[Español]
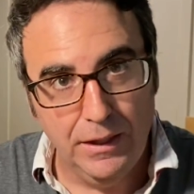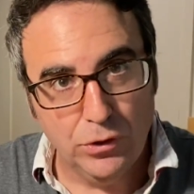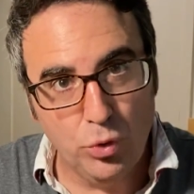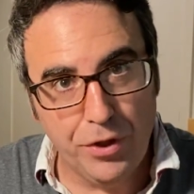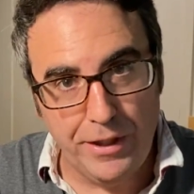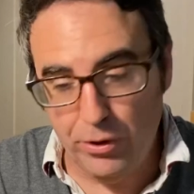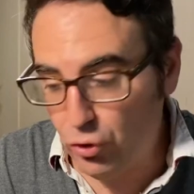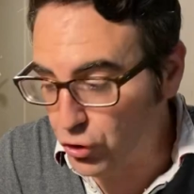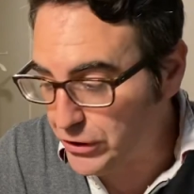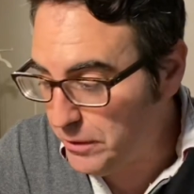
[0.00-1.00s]
sucedieron
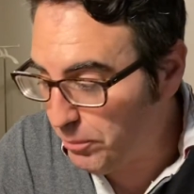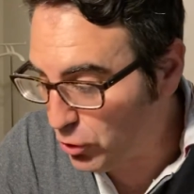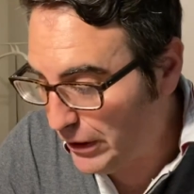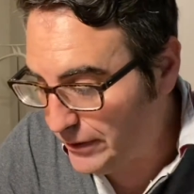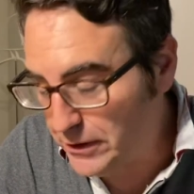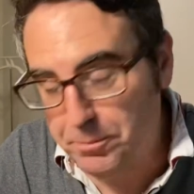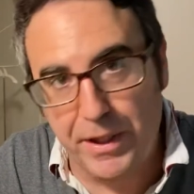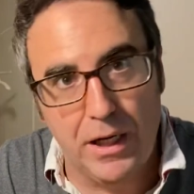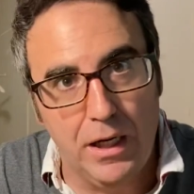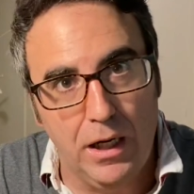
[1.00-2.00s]
cosas importantes
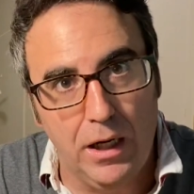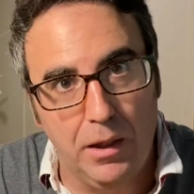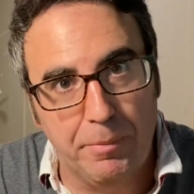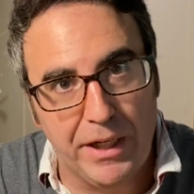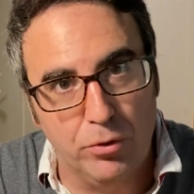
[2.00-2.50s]
para,